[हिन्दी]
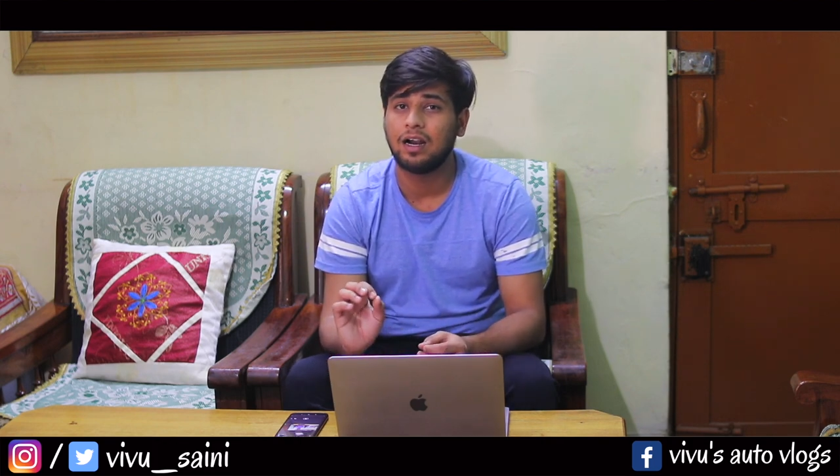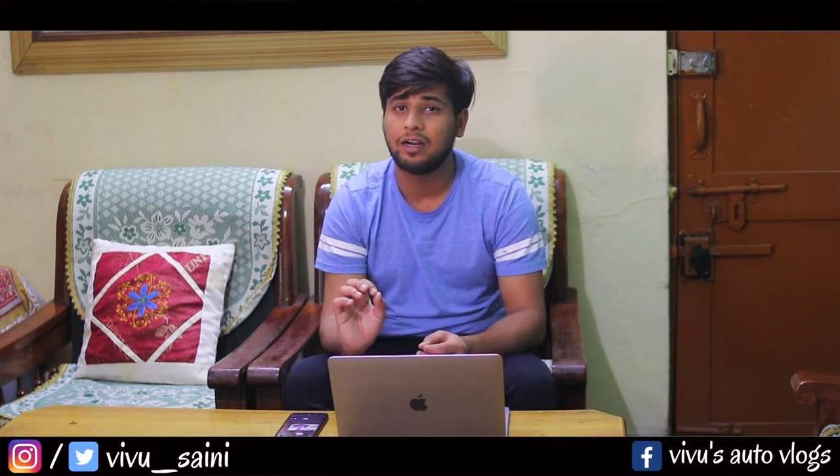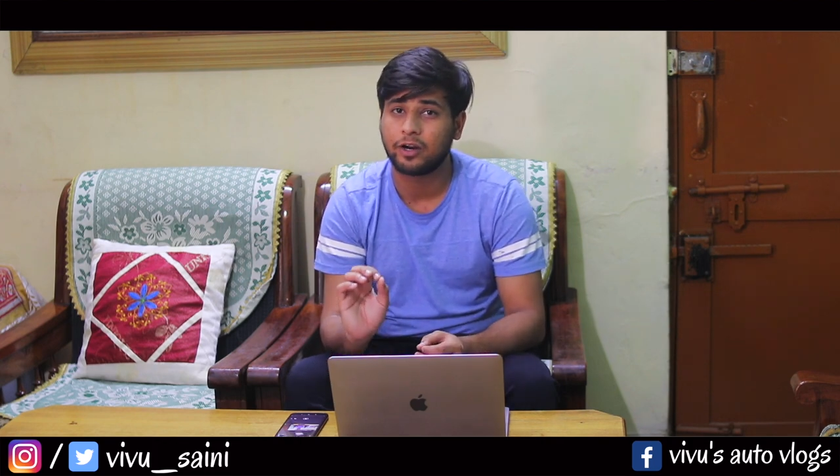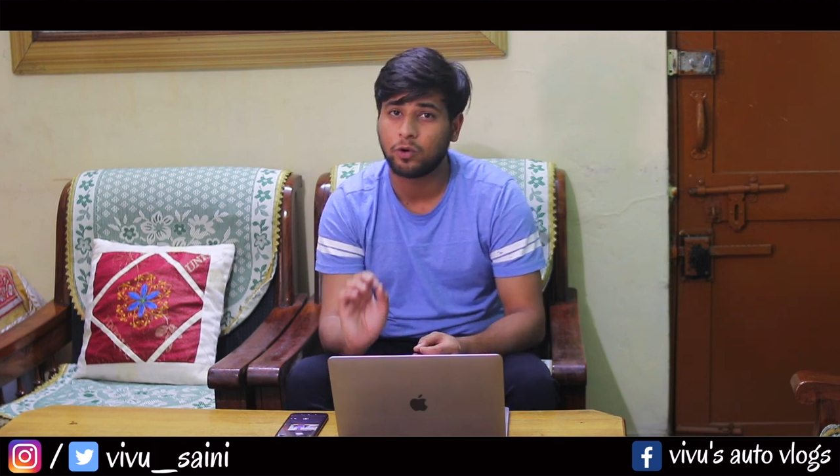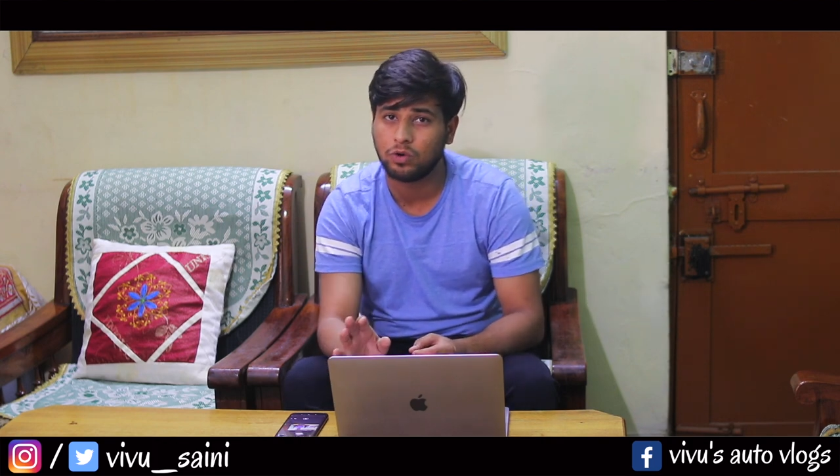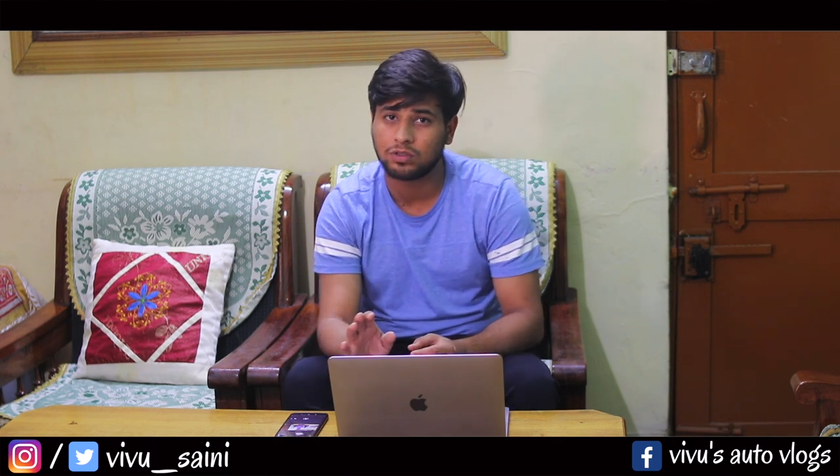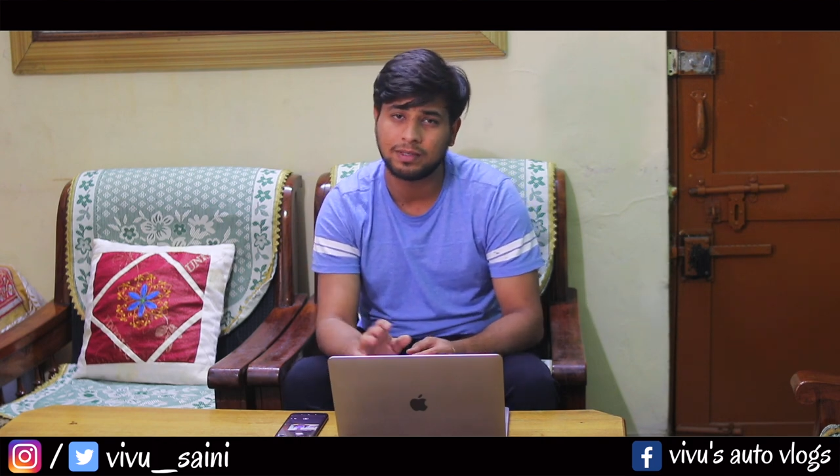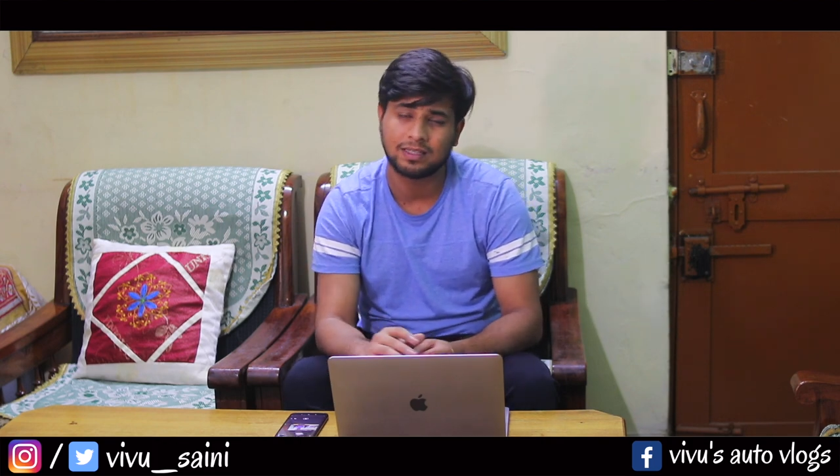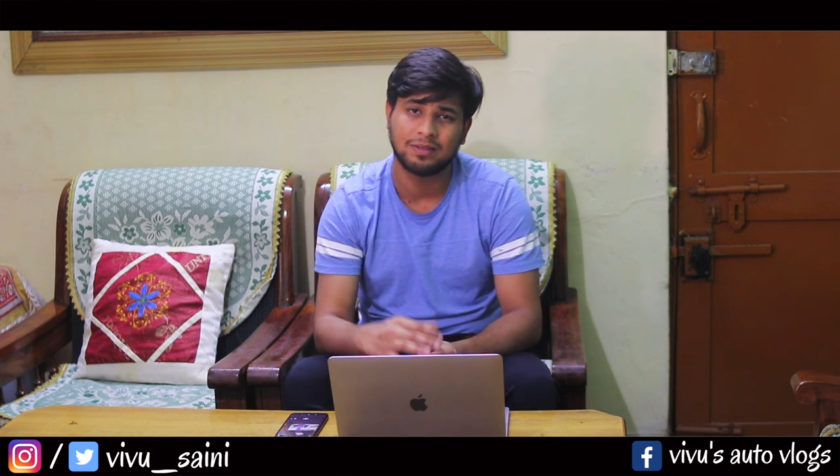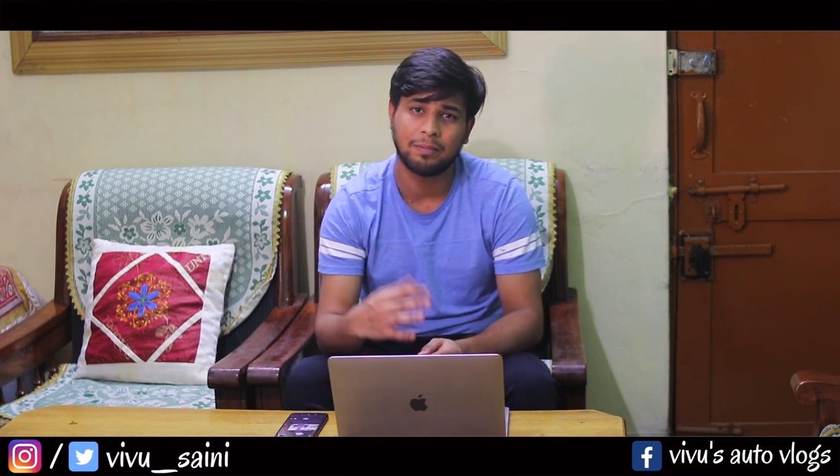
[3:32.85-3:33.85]
अल्ट्रोज
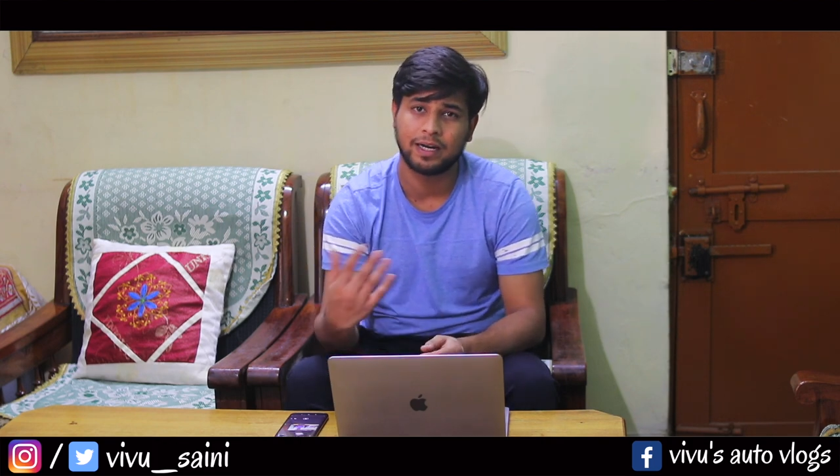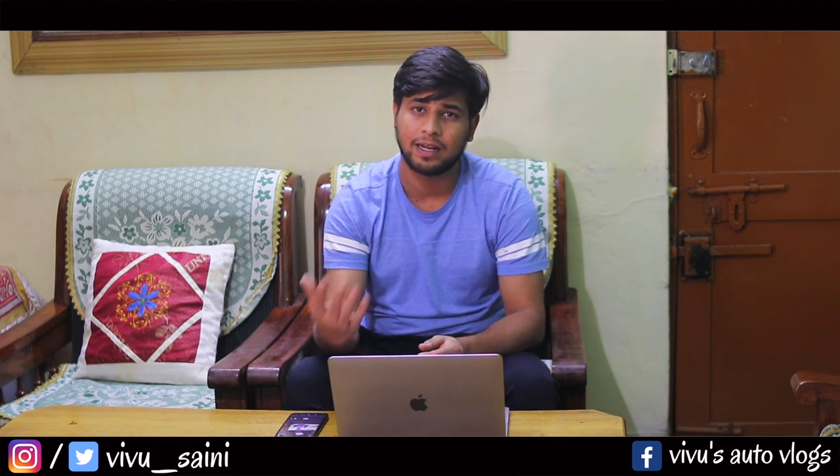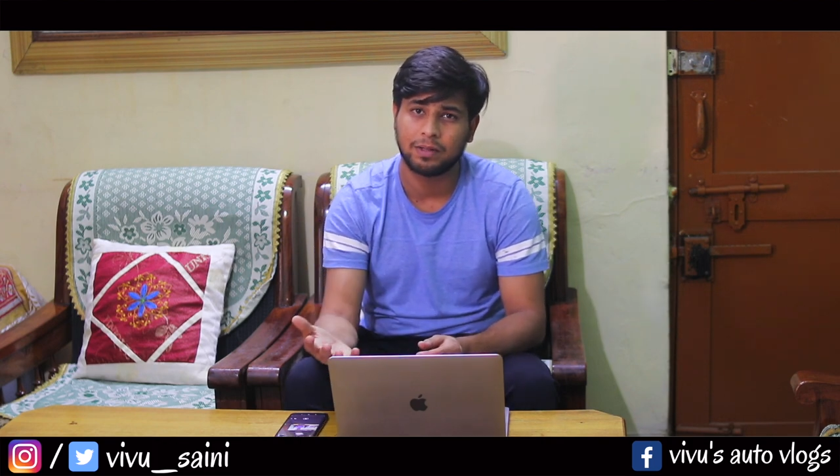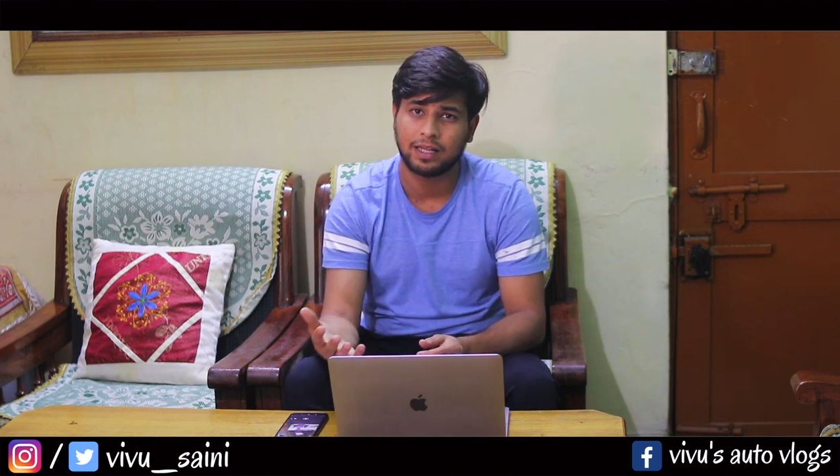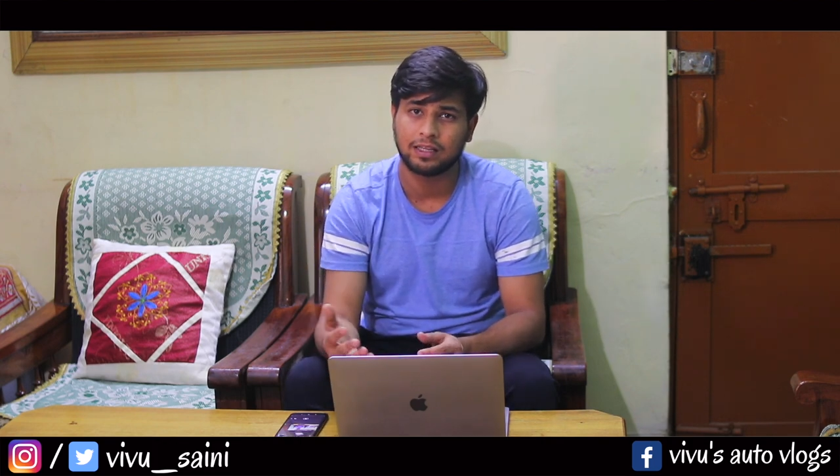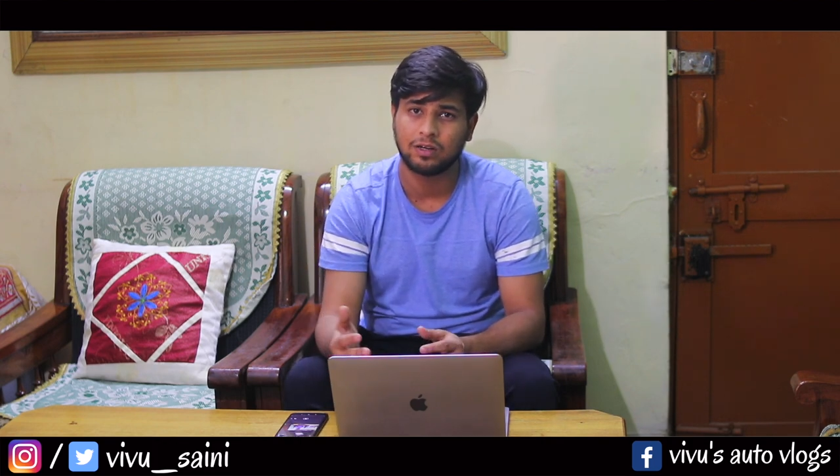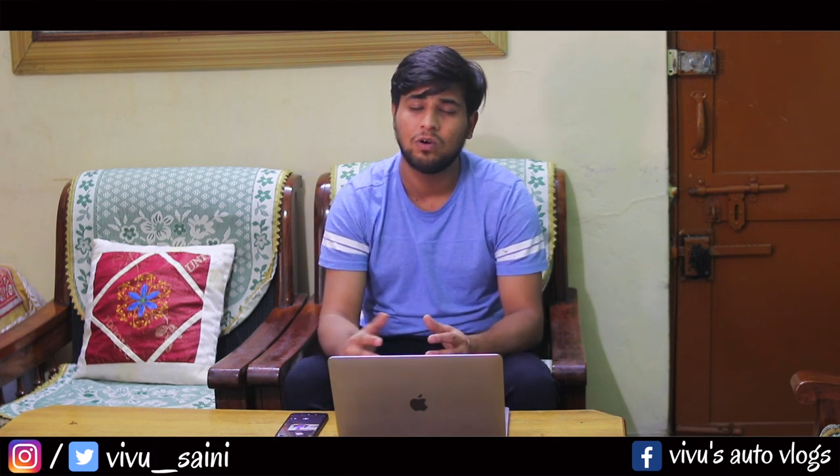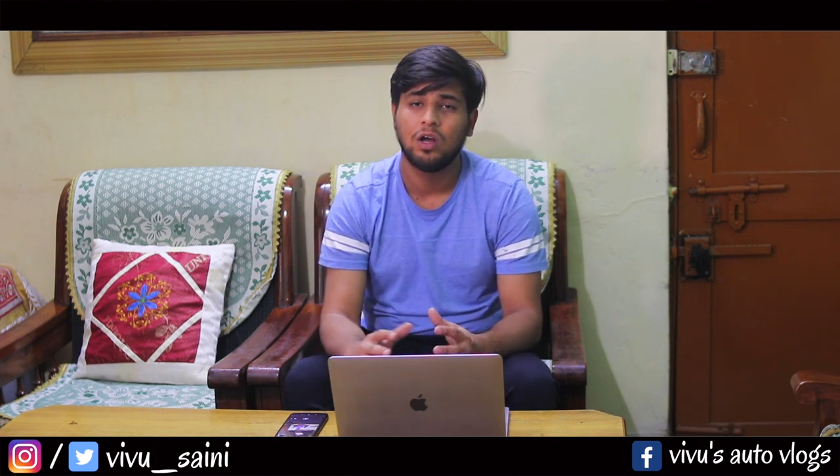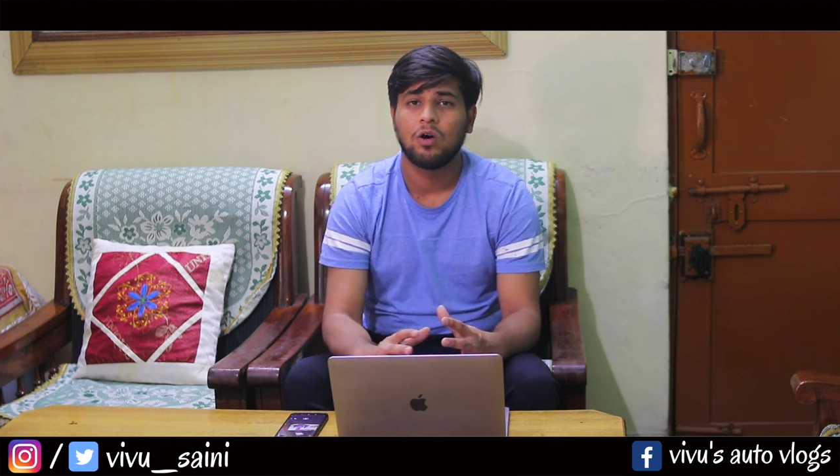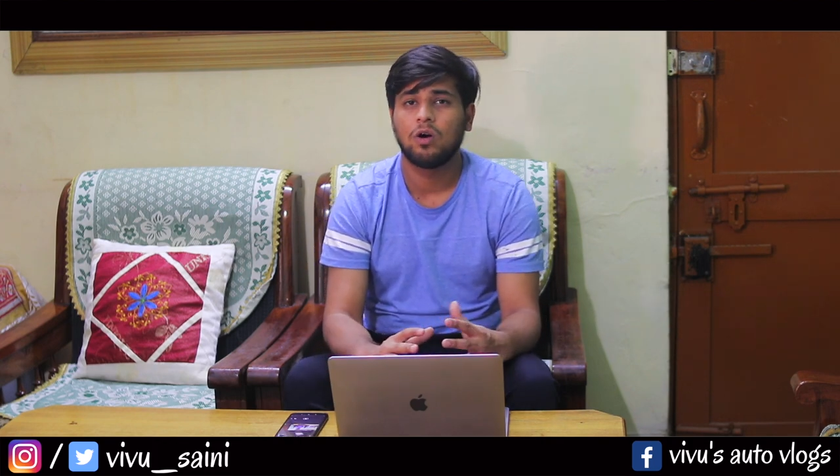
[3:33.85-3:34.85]
मैं सबसे बेटर बताता हूँ